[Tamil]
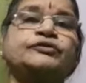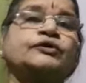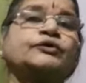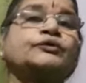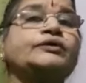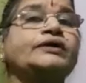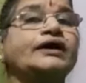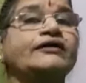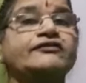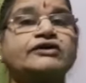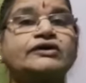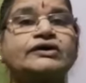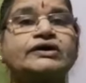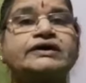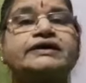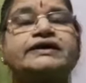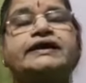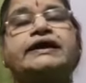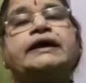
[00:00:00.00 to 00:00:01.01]
கூட அவரோட
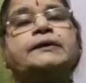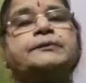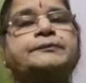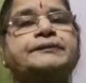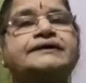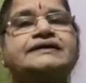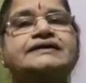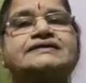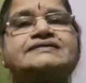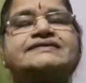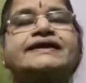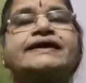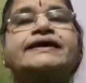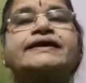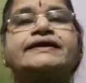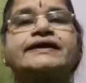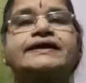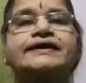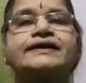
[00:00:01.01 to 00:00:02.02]
ஏகப்பட்ட
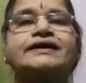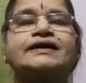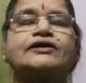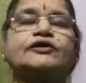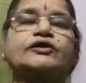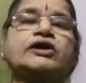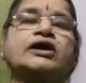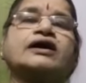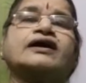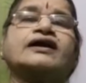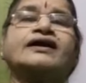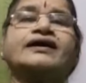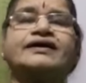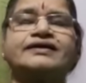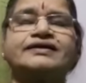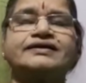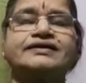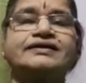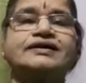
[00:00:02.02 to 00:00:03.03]
சேர்க்கைகள் ஒரு
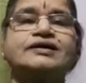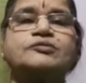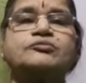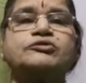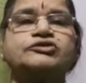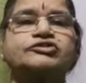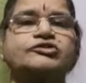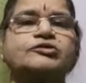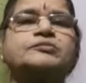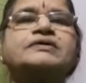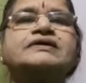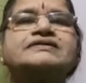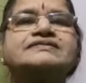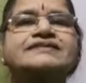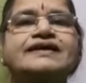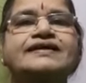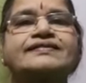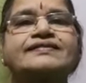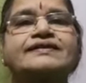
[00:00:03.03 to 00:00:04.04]
ஆறு கிரகம் மொத்தமாக
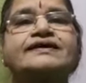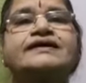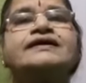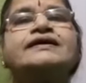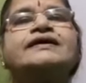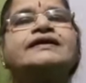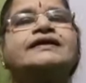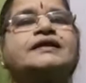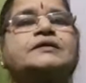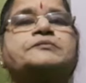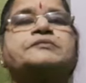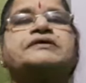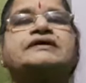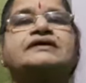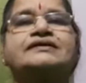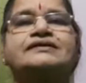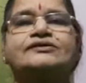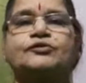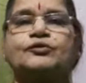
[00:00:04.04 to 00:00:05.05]
சேர்ந்து நம்ம
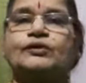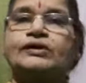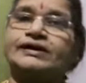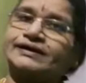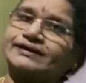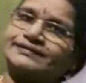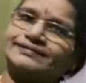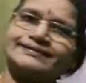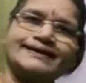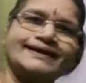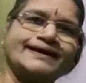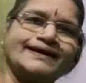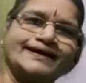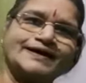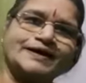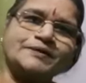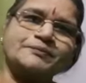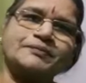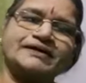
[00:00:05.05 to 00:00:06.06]
உலகத்தையே
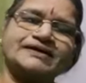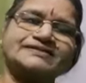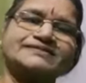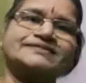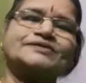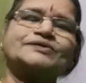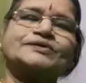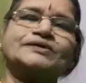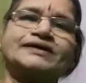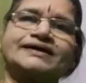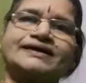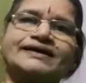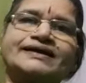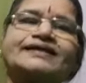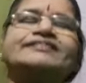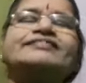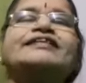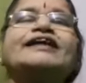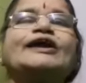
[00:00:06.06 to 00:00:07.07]
ஆட்டி படைச்சது
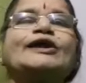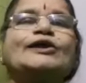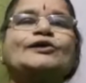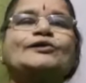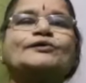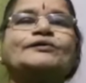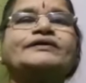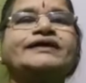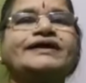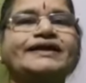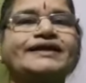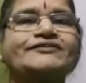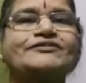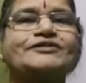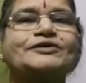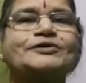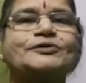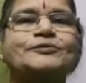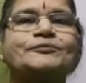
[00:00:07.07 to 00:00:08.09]
உங்களுக்கெல்லாம் தெரியும்
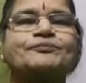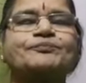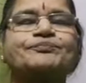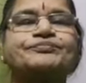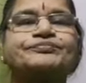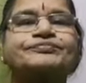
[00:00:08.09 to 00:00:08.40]
நினைவிருக்கும்